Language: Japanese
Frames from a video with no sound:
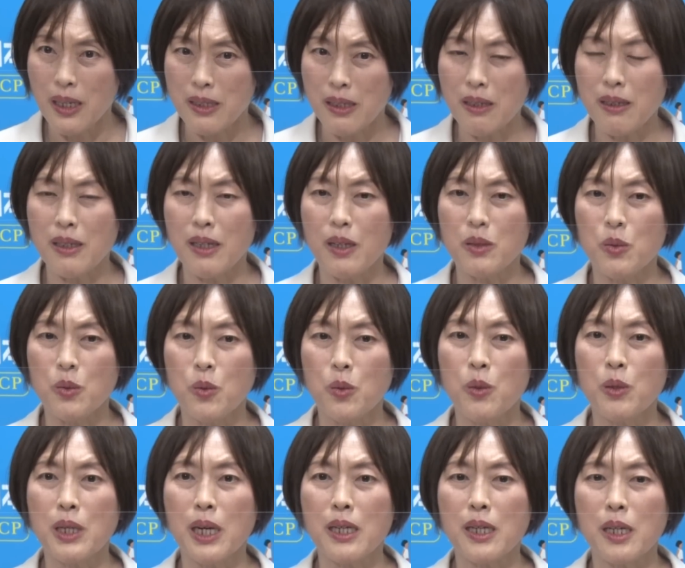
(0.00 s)
だからあの
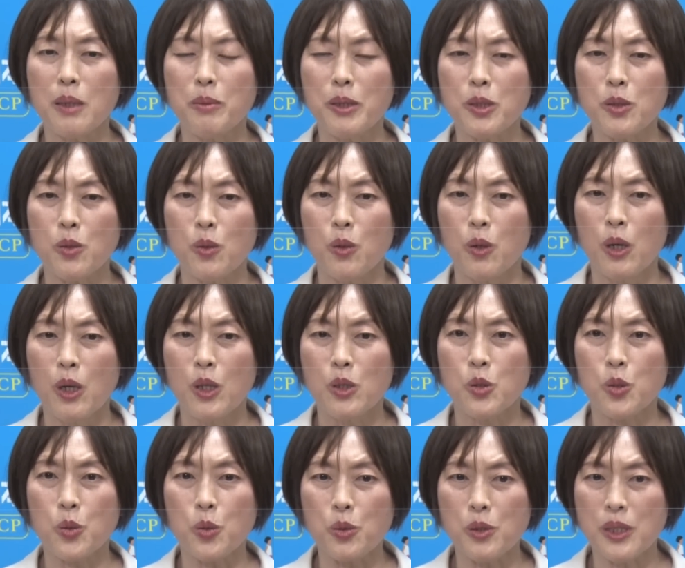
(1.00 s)
こう考えますと
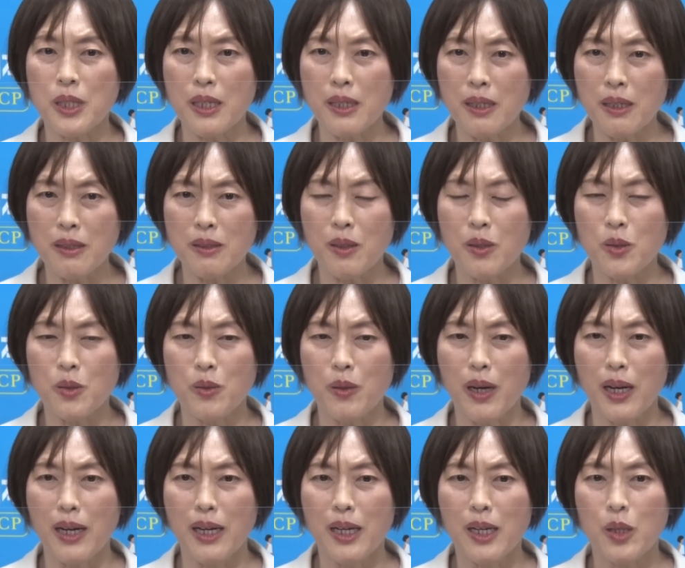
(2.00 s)
所得制限っていうの
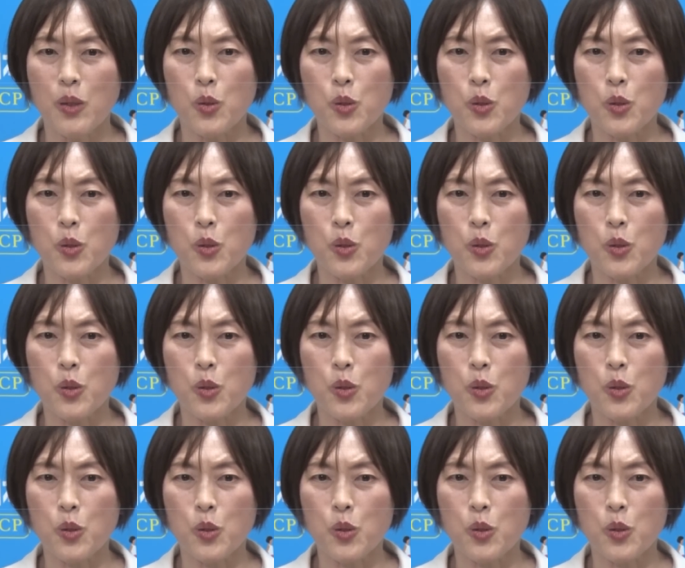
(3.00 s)
は